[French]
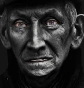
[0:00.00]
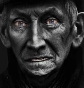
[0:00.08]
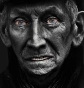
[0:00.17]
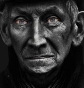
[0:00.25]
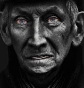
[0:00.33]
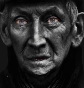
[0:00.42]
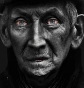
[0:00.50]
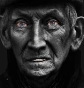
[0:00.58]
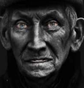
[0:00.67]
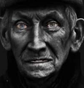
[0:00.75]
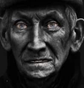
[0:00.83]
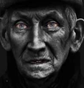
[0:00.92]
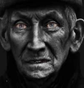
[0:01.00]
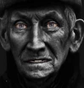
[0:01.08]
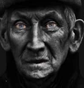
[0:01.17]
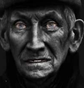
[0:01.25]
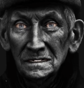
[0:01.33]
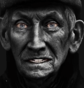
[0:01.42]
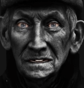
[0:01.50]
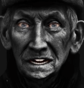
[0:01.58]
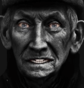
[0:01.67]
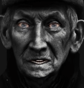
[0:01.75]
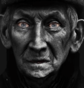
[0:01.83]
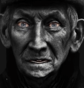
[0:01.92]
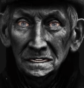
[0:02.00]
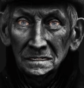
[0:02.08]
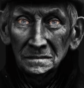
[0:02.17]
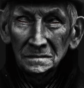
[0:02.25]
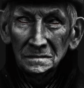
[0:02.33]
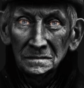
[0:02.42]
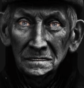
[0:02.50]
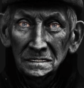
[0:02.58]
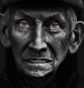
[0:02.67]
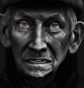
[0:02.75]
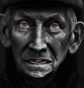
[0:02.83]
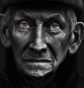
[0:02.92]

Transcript: doit permettre la libre expression d'un monde nouveau